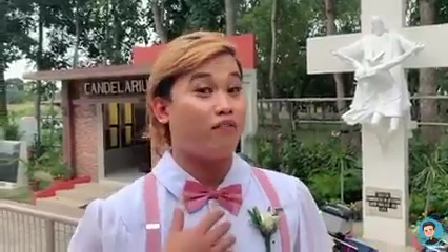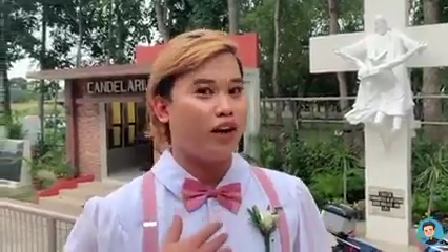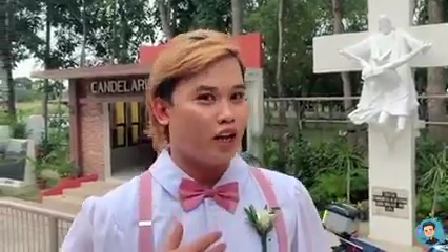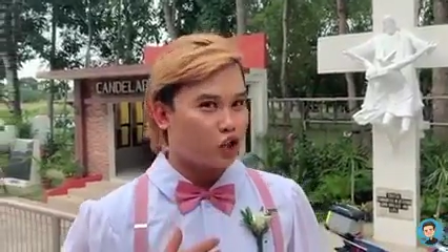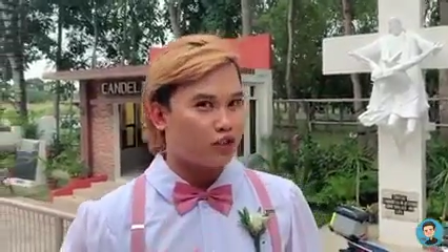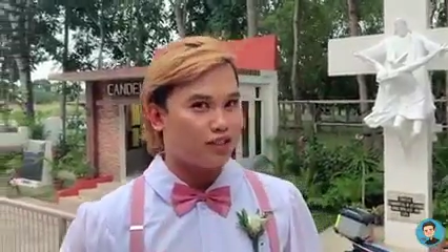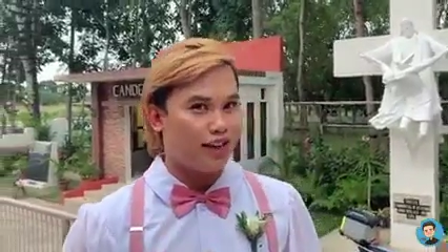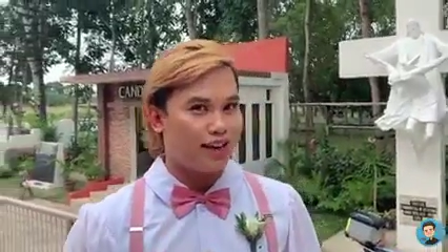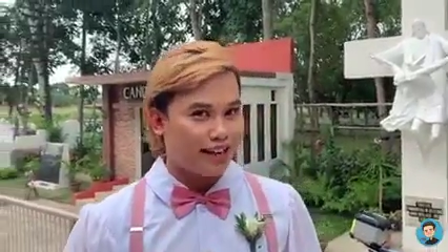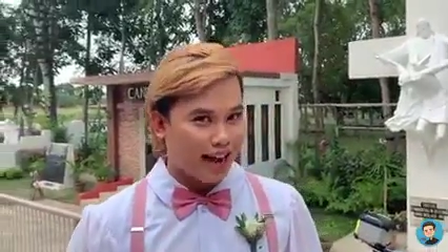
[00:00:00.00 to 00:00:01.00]
revelations
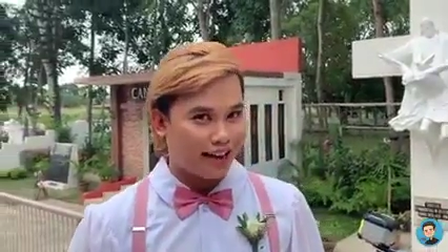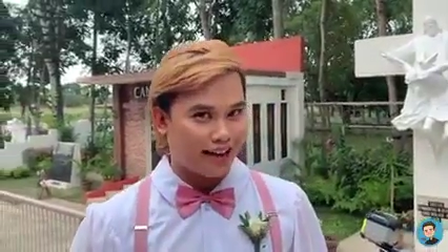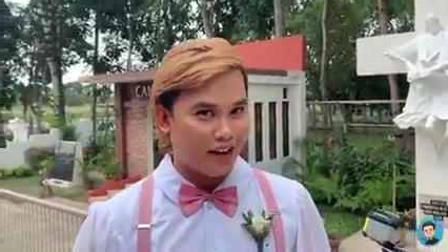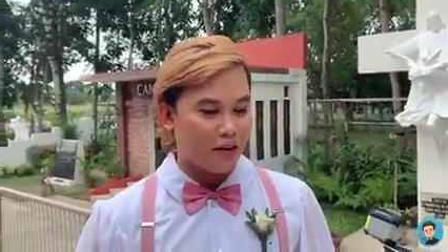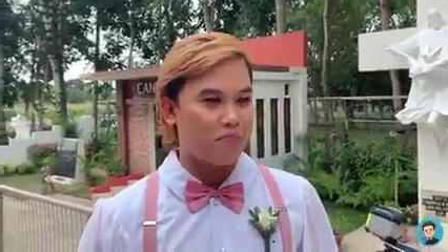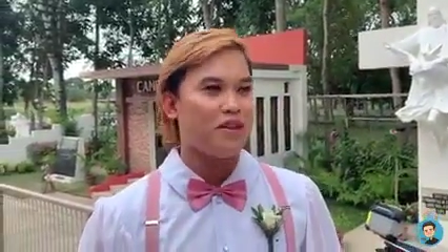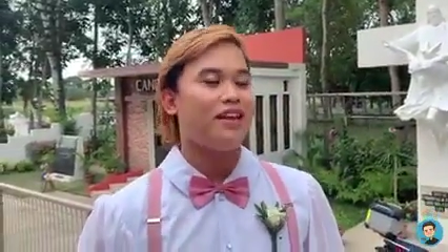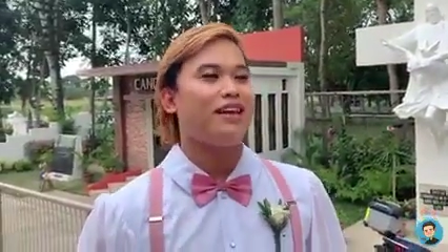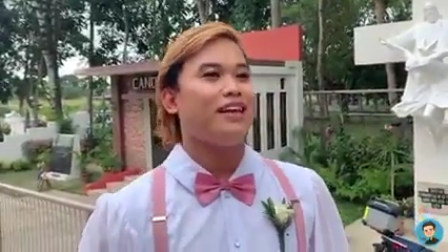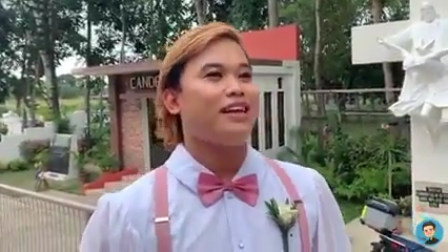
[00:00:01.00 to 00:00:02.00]
na nangyari
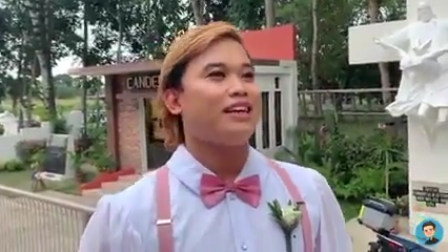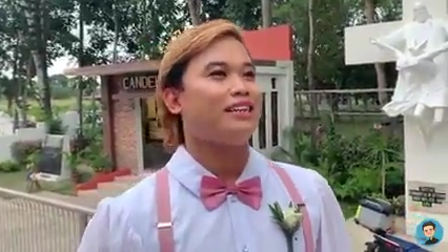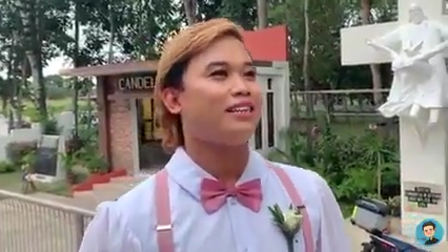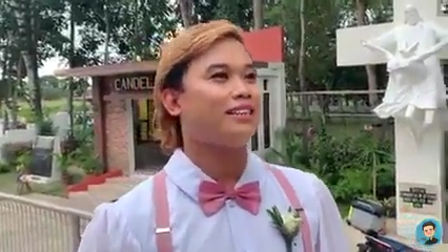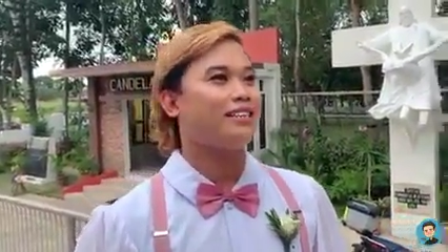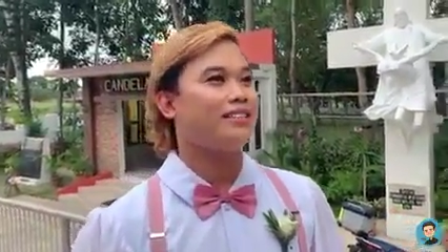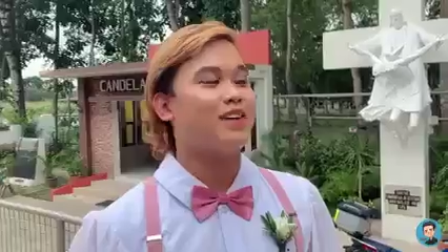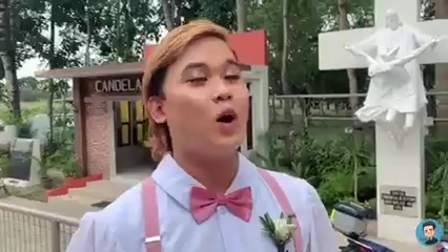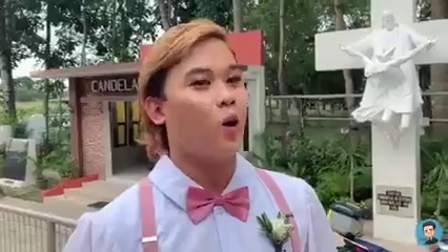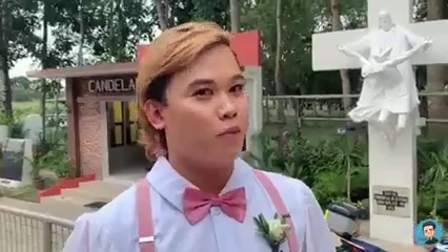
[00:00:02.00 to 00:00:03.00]

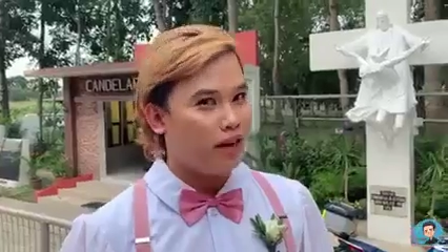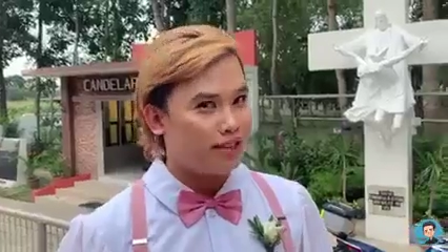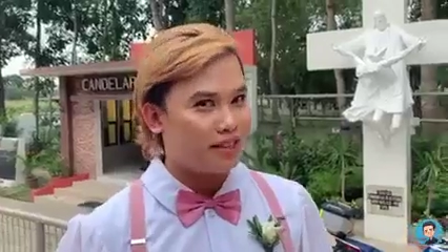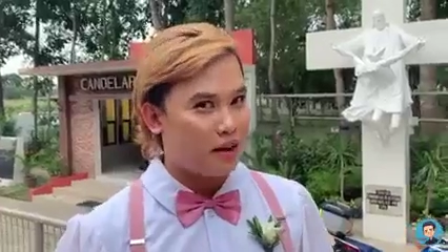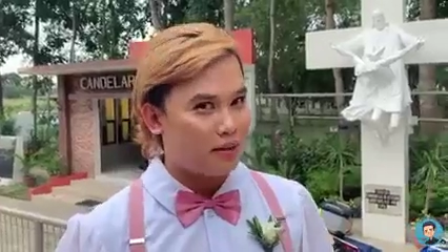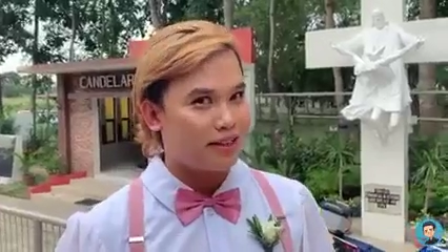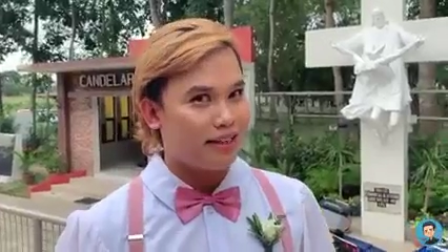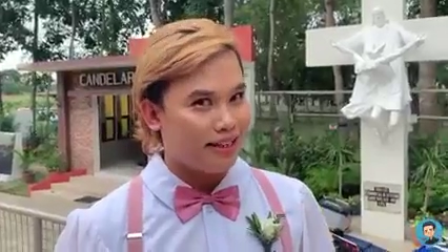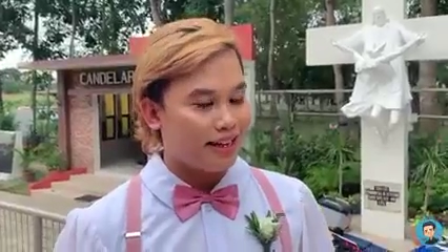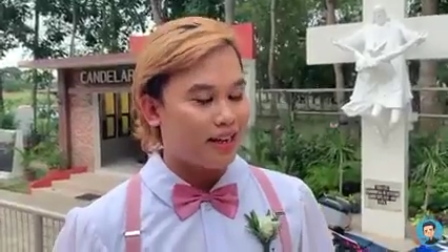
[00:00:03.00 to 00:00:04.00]
sa homilis namin
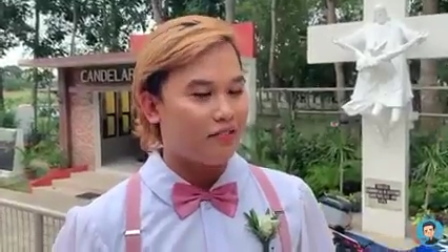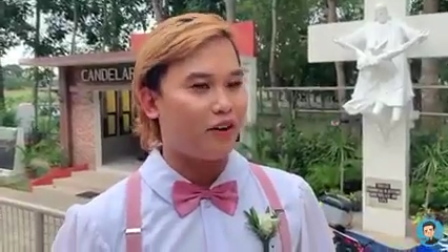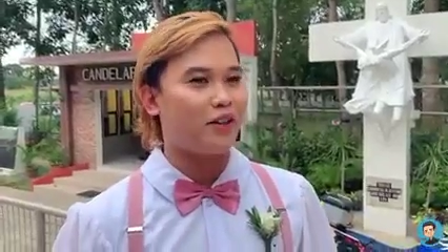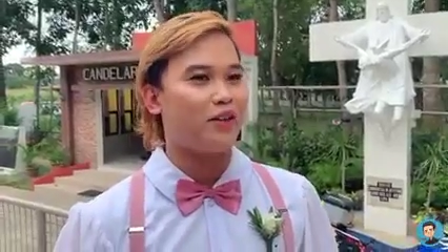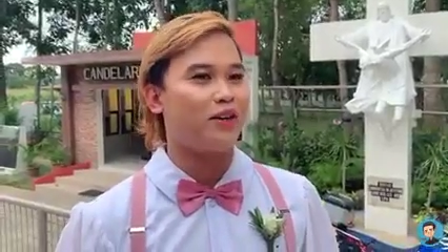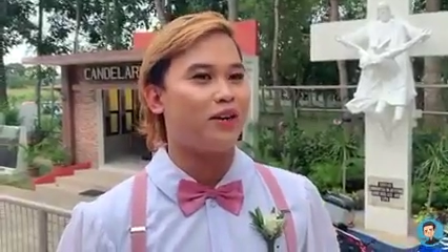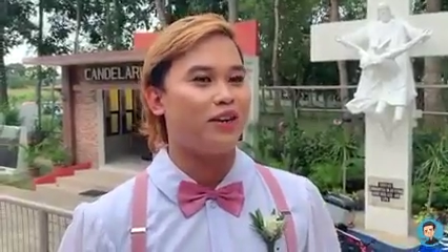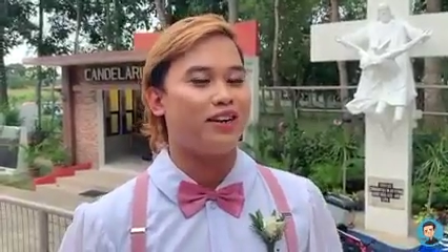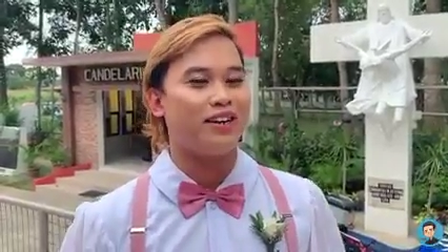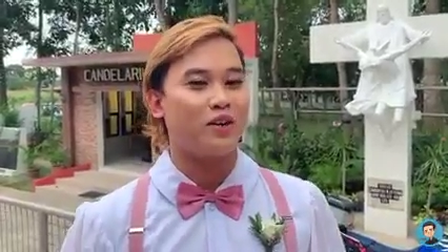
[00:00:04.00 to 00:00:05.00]
kanina kay Father
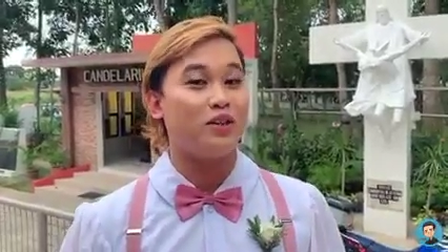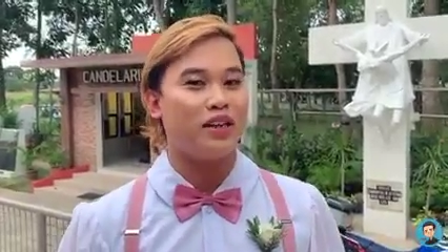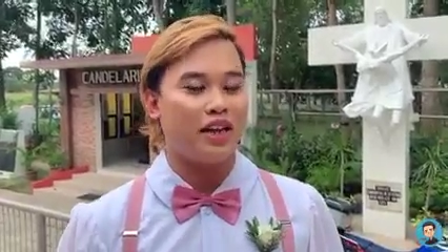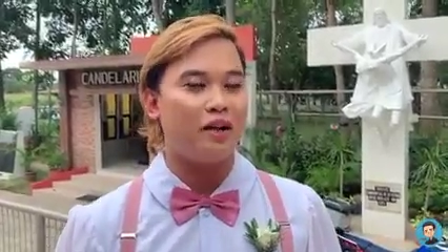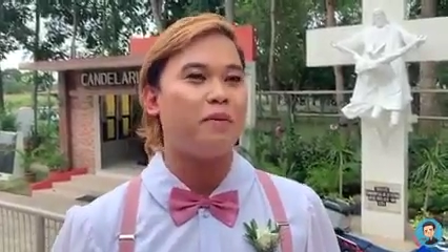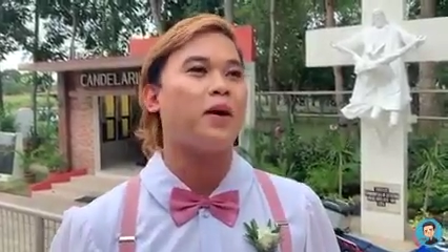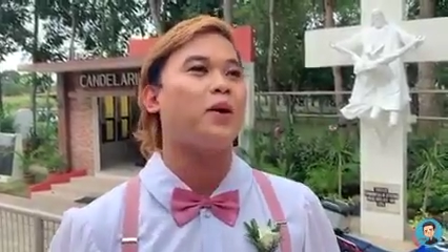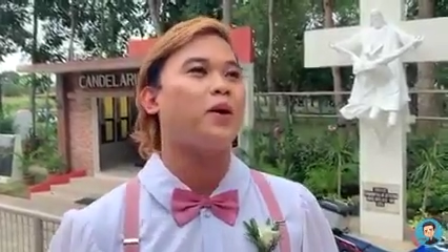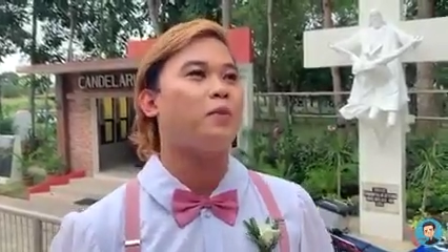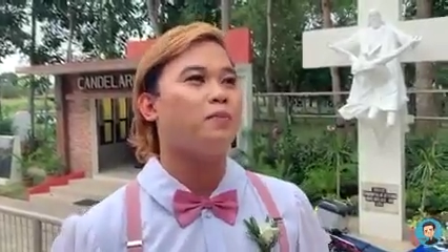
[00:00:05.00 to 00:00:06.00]
Roniel
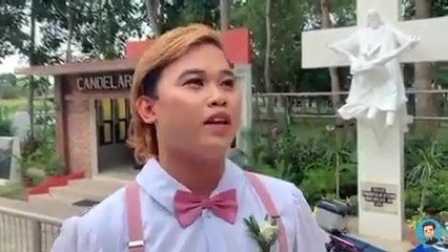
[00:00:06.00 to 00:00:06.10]
pero